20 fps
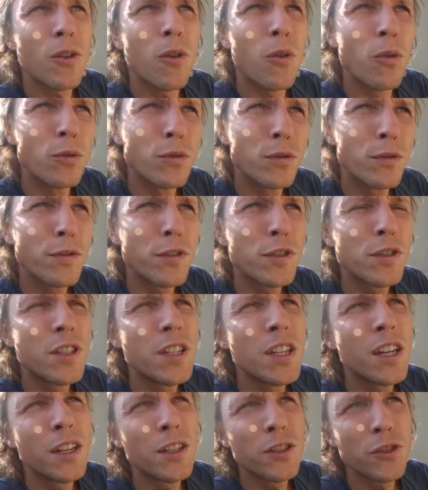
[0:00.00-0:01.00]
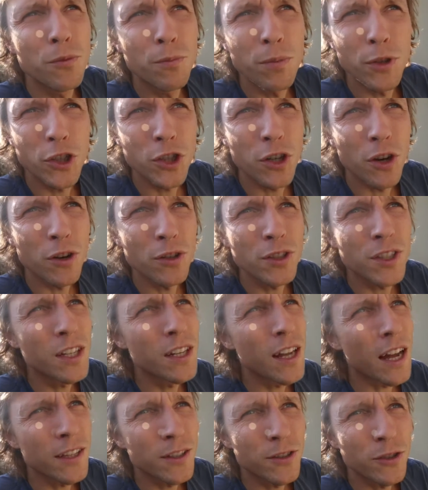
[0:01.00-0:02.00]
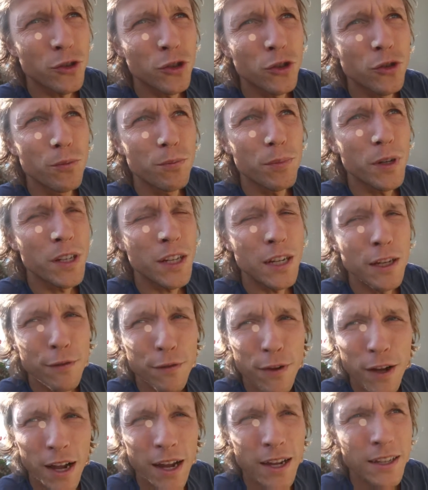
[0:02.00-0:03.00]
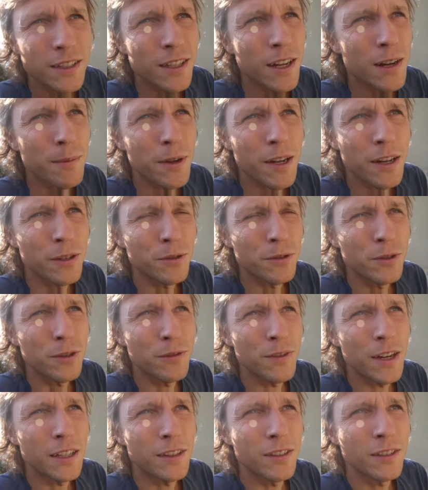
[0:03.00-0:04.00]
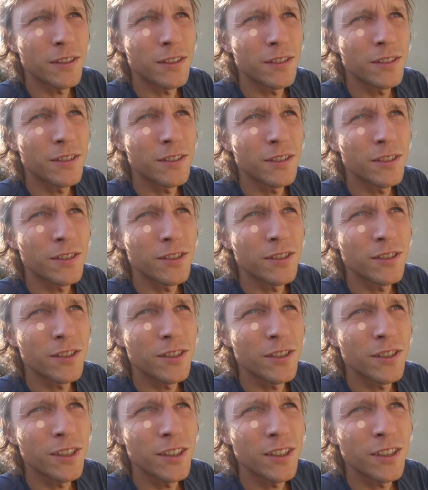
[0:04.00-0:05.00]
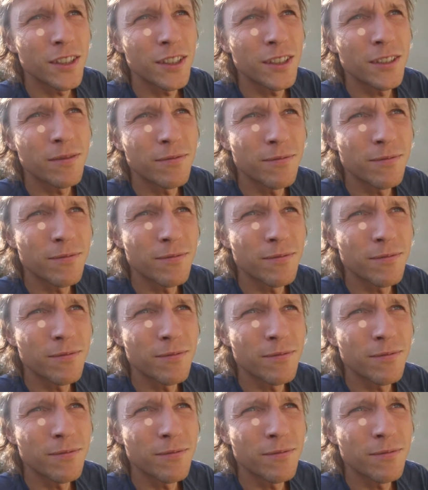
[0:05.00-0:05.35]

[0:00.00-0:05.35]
und für sie eine super Chance hineinzuschnuppern in Vereinsarbeit und so weiter. Ist das richtig?